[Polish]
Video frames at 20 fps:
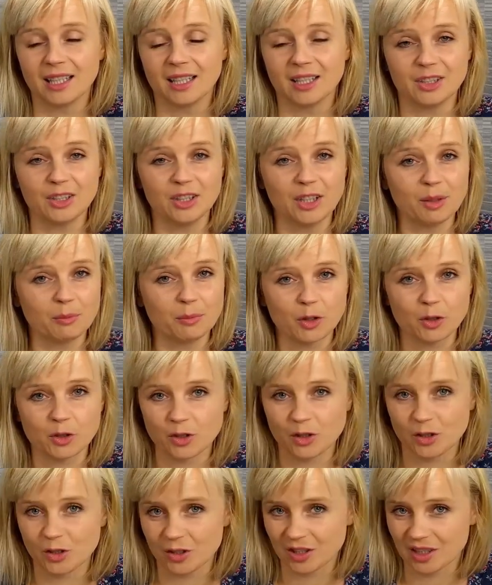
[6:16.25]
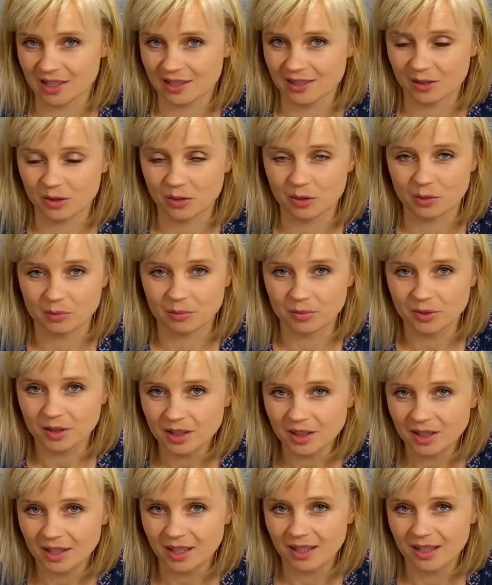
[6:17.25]
nie prosi nas o
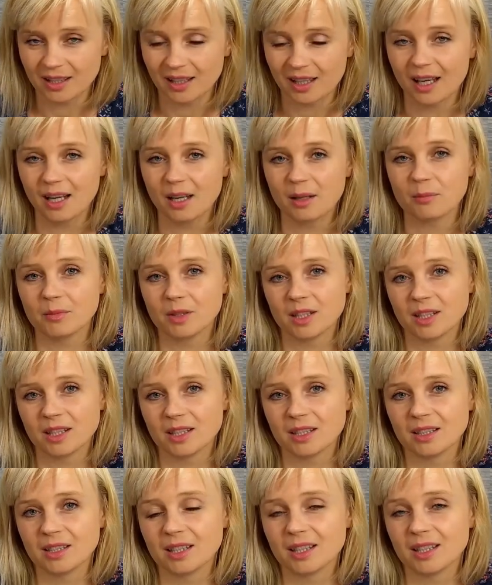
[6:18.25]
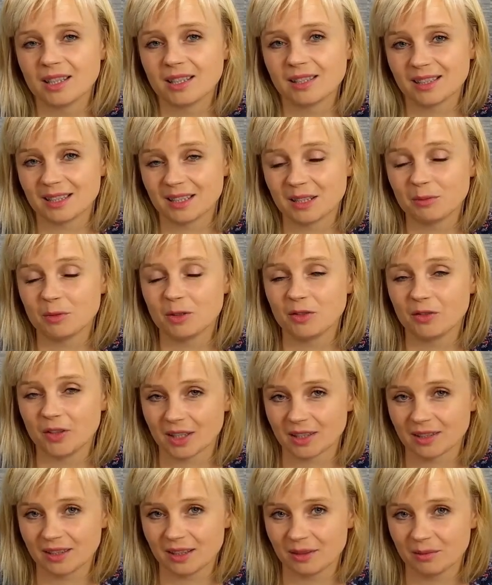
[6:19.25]
opinię, a my z takim
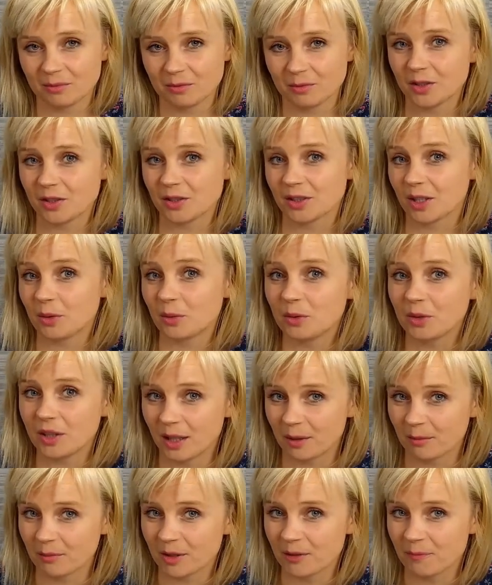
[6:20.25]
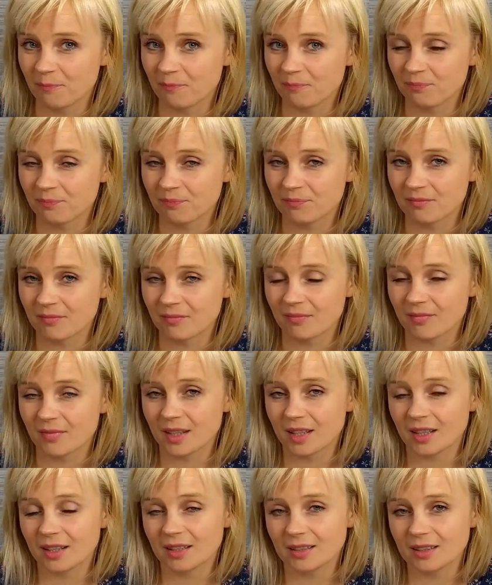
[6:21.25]
kwiatkiem wyskakujemy.
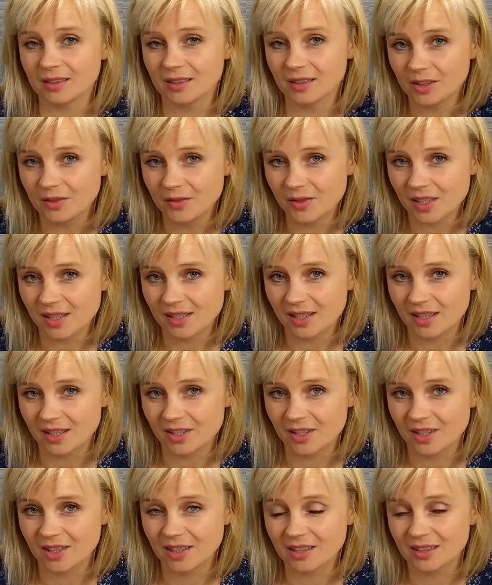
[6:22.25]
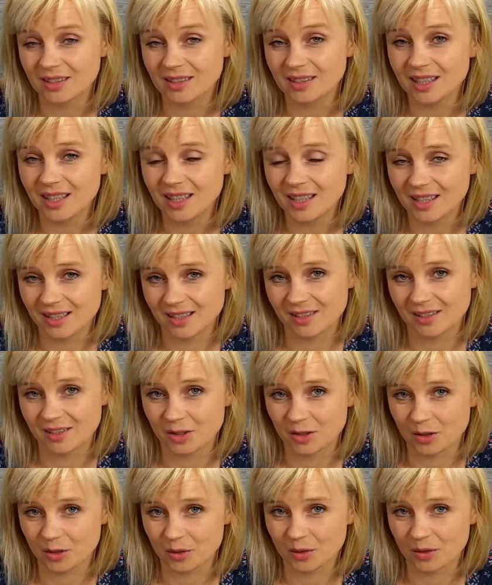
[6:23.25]
No i w zasadzie nie
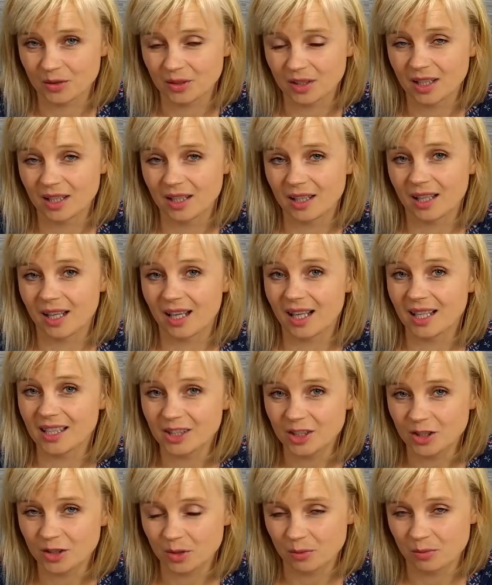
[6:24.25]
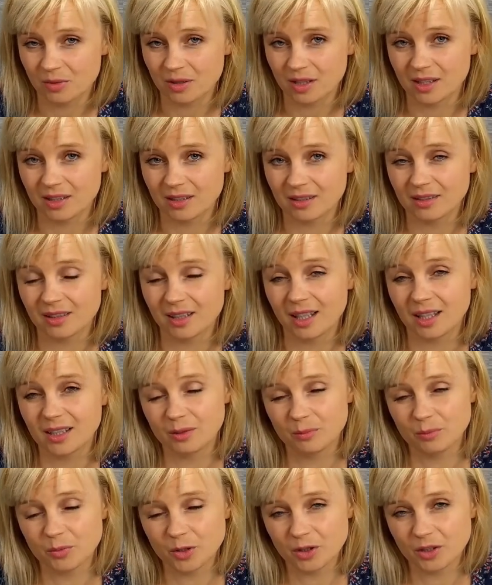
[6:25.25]
jest to ani dobre,
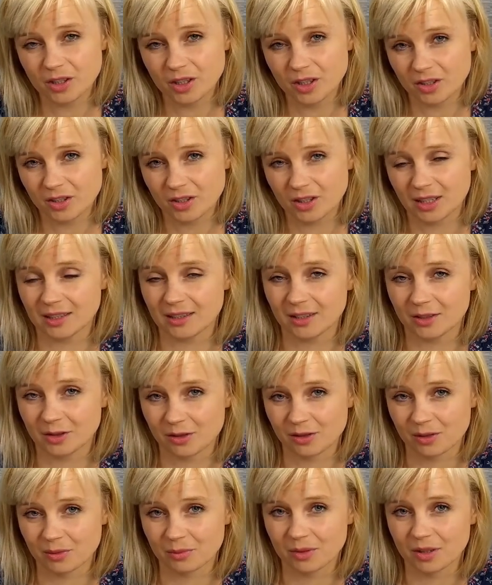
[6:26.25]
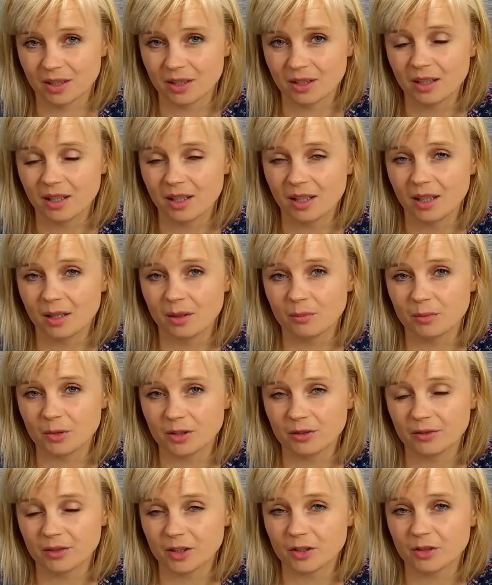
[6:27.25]
ani pożyteczne dla tej osoby,
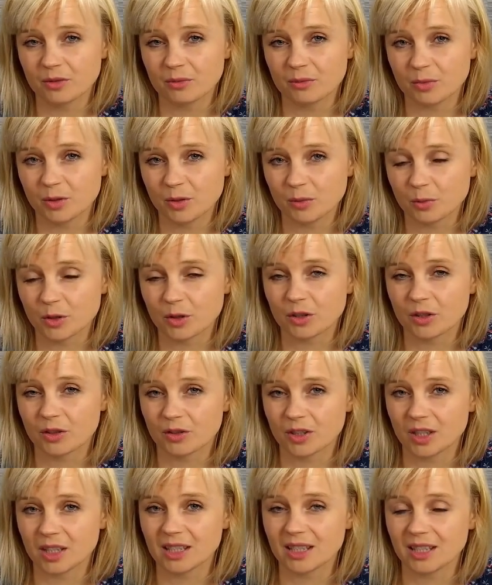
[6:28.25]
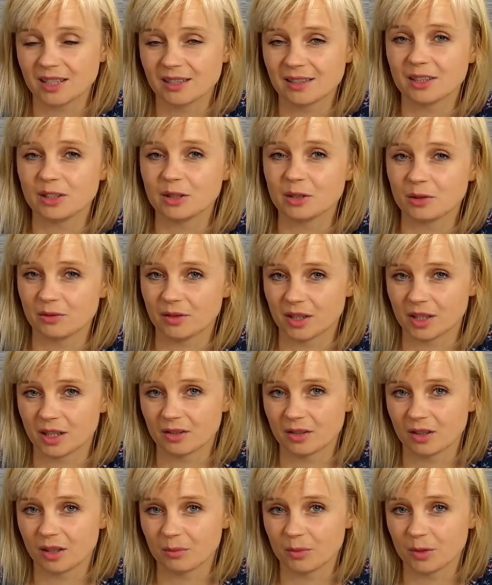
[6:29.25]
ponieważ być może ona nie jest gotowa na
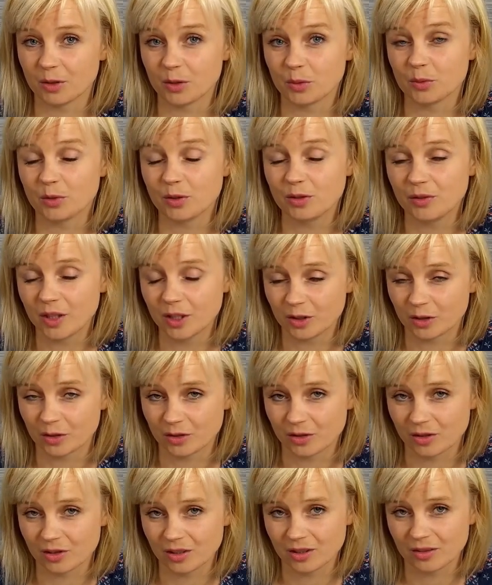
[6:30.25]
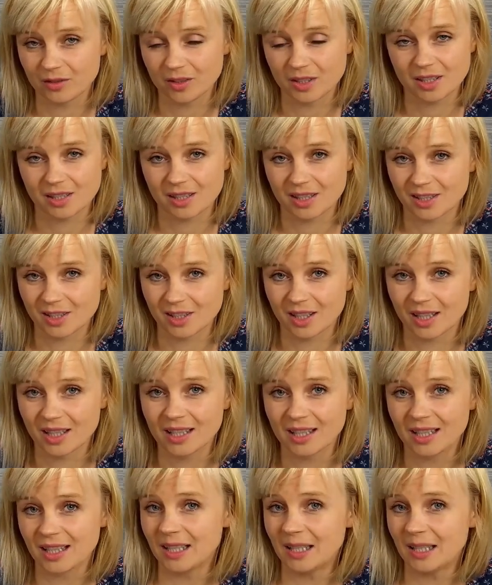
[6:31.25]
to, aby to udźwignąć. I w zasadzie